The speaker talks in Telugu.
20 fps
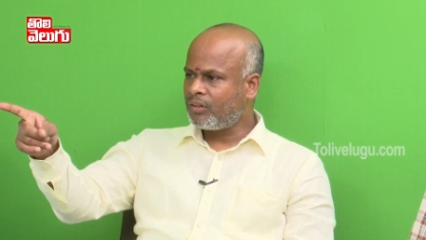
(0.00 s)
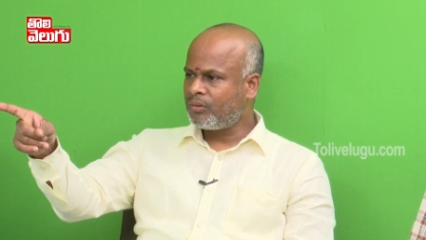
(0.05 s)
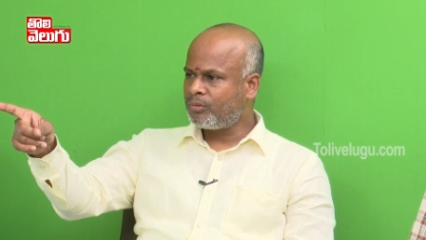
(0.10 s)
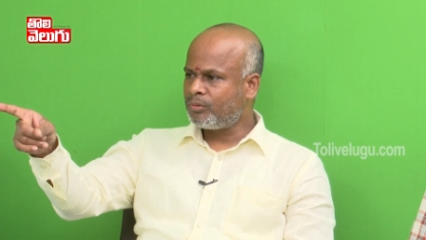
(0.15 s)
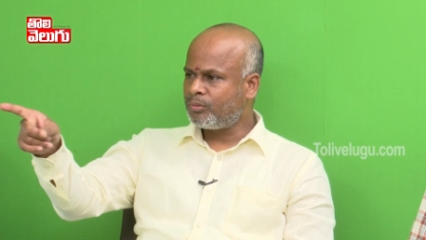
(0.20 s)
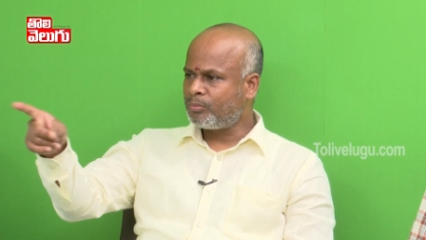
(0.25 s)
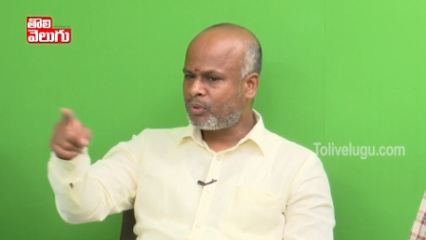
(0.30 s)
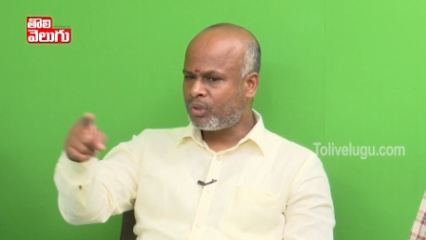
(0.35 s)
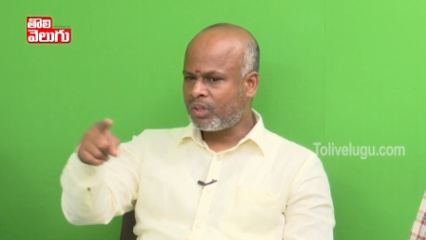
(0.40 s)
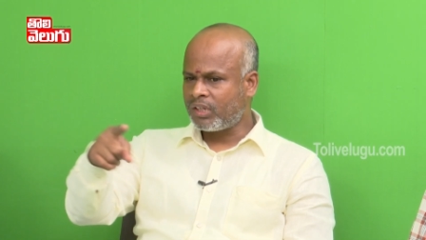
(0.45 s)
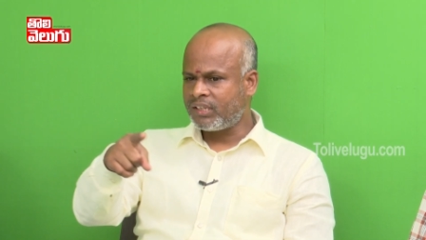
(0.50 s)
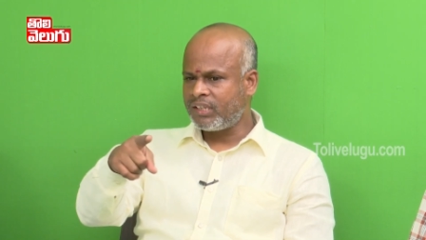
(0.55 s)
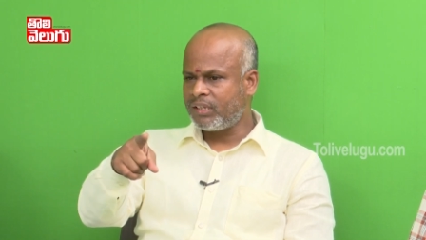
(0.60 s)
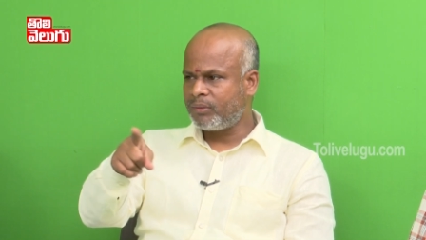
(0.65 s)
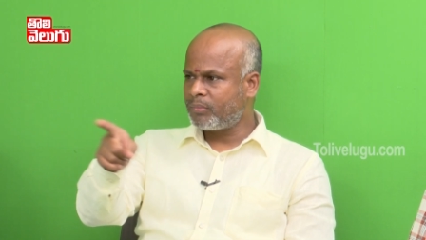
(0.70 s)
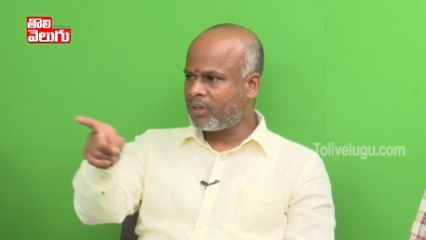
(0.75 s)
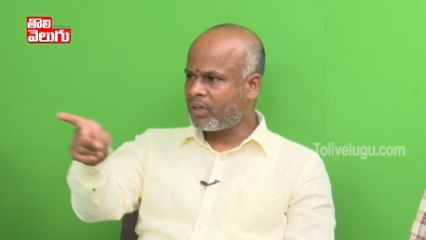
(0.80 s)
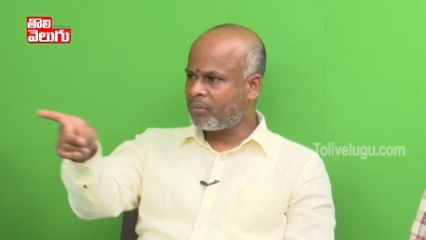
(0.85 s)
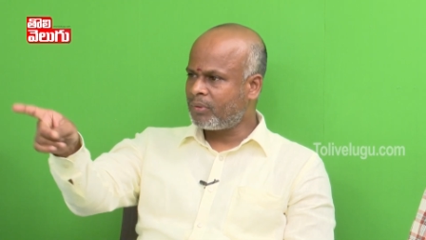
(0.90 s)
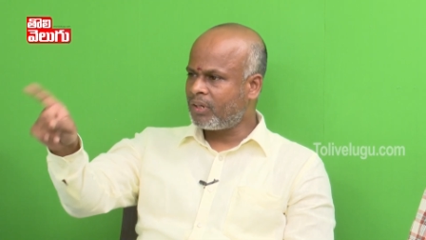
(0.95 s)
నువ్వు మొన్న
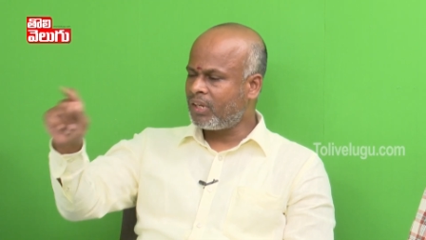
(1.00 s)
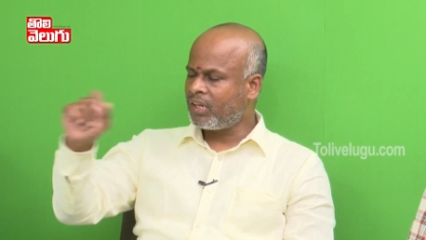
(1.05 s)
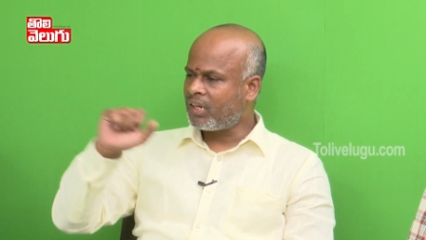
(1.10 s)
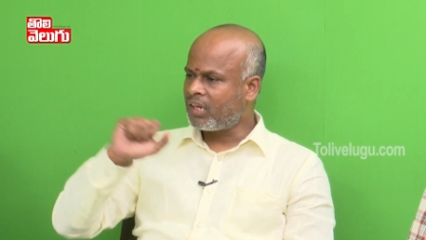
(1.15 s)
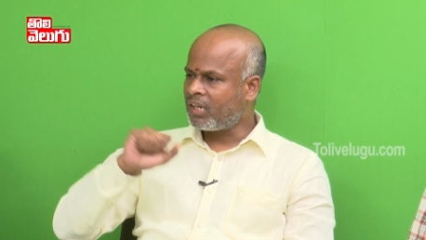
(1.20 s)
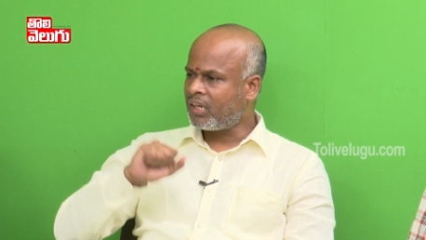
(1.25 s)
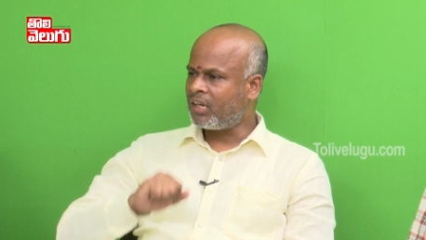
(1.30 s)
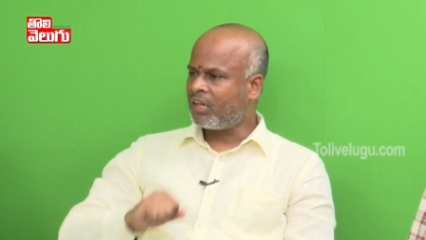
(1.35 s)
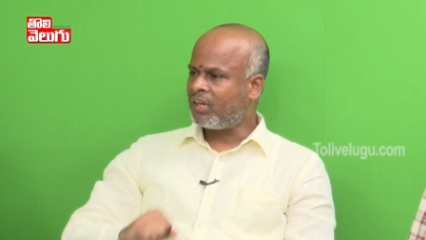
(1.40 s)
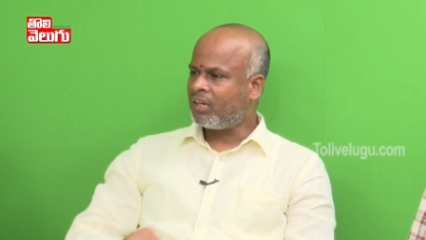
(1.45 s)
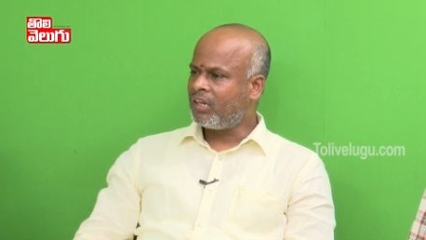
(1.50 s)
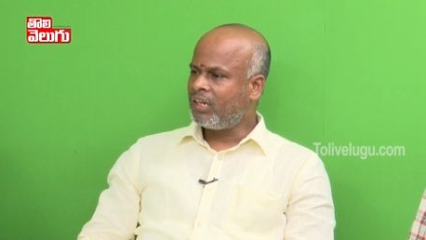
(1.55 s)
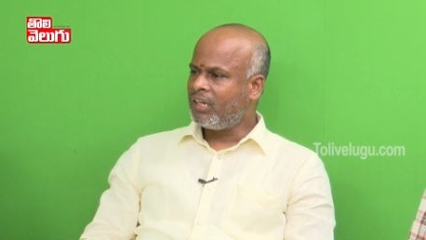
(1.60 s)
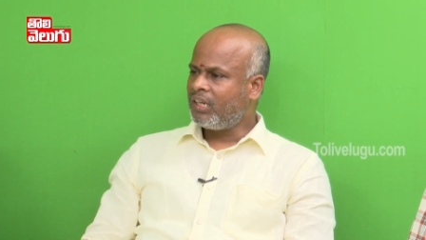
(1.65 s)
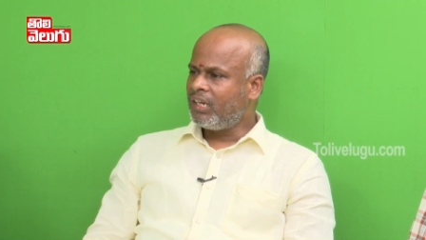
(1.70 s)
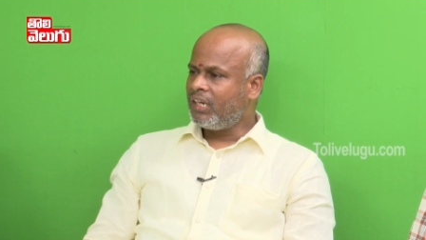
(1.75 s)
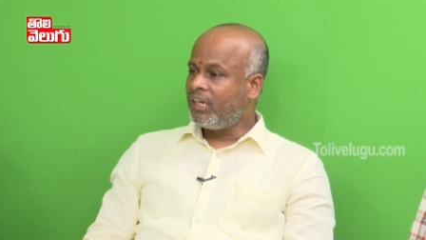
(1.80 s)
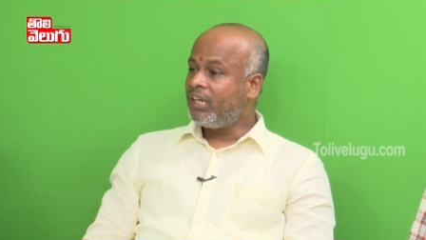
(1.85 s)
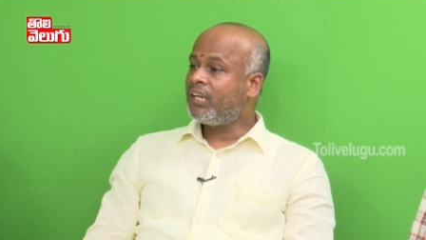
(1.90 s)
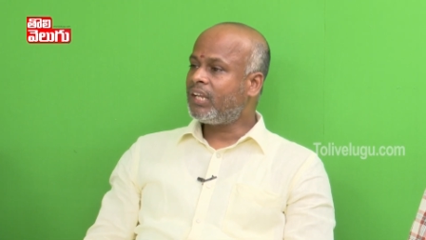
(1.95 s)
తీన్మార్ మల్లన్న
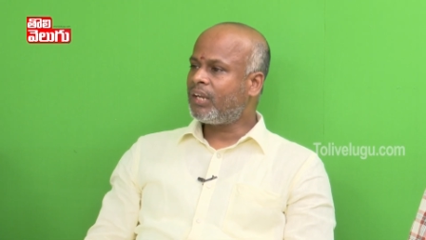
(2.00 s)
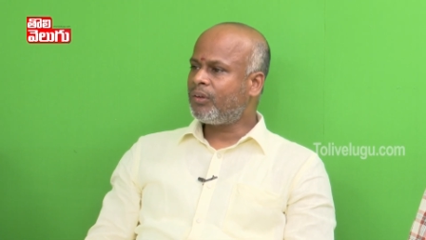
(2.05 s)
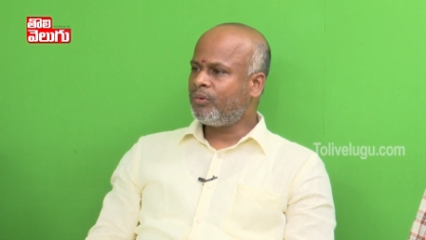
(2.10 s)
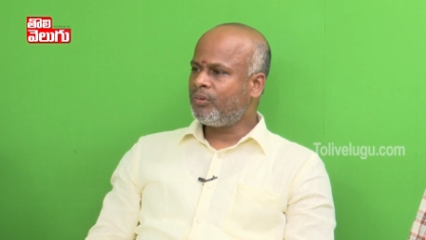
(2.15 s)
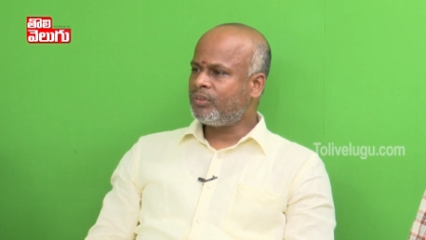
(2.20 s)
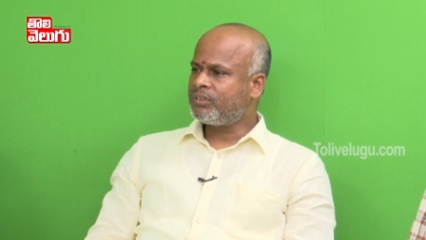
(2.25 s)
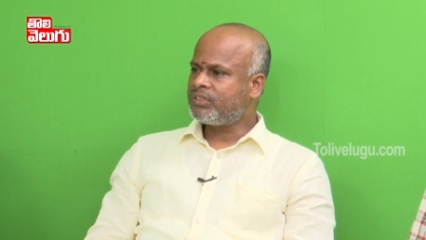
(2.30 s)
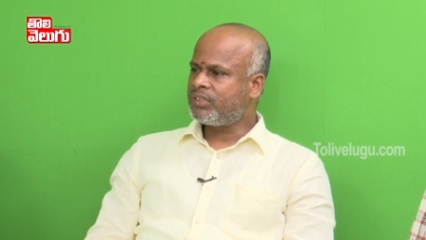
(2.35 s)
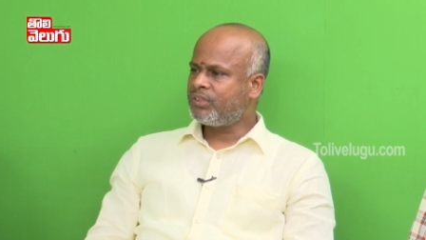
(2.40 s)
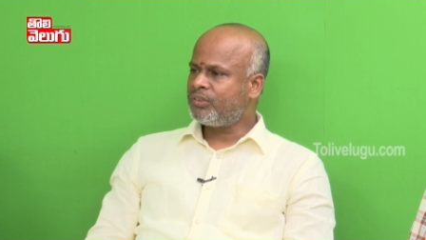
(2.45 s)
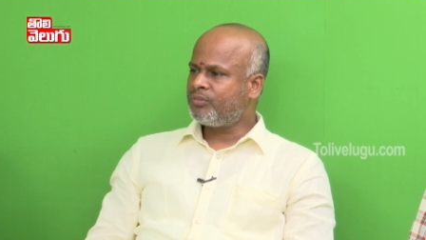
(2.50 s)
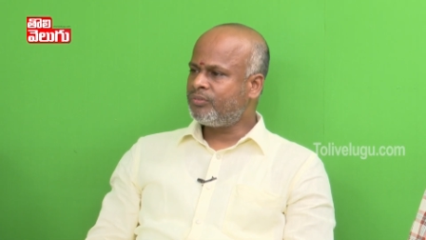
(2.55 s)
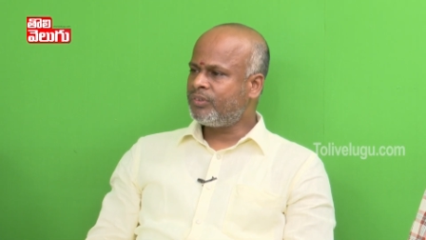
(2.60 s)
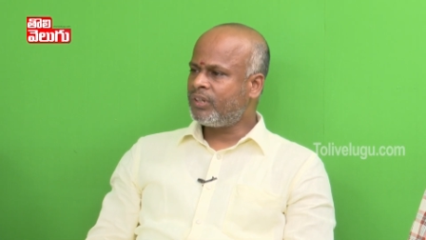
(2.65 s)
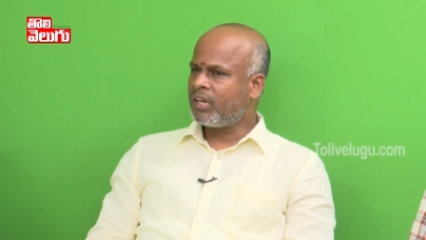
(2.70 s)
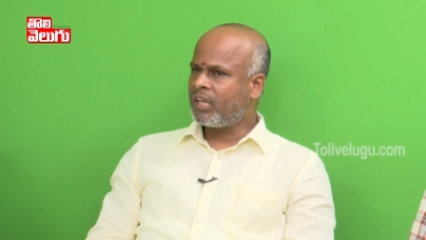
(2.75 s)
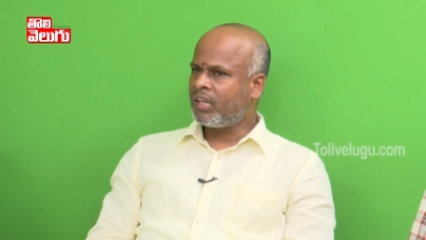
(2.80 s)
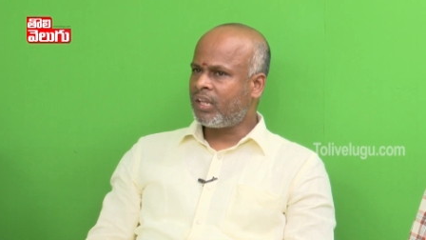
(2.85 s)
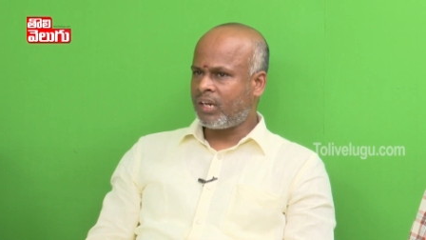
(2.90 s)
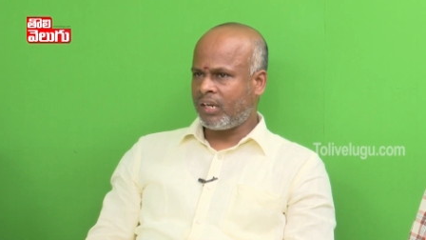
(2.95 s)
ఇంటర్వ్యూలో వచ్చింది నువ్వే
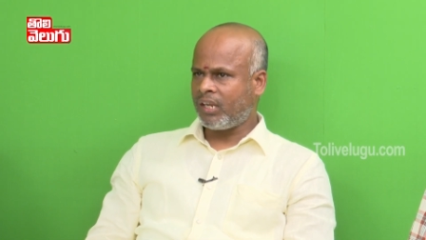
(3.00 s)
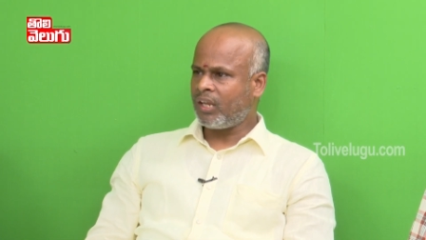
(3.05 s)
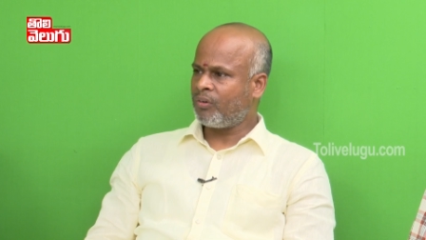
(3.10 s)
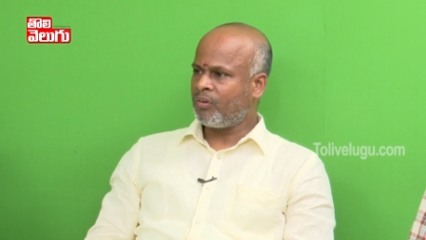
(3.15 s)
కదా అంటే